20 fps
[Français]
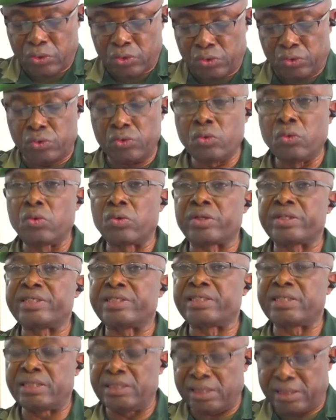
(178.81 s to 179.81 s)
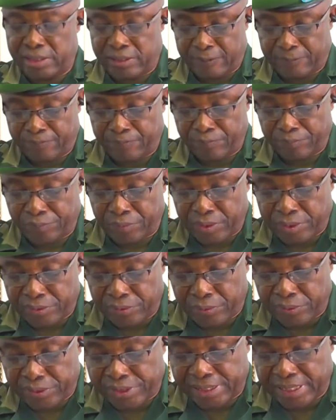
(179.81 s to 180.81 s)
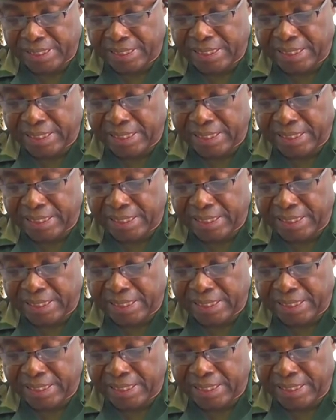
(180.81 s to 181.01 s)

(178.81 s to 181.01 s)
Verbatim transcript: sur l'origine de ces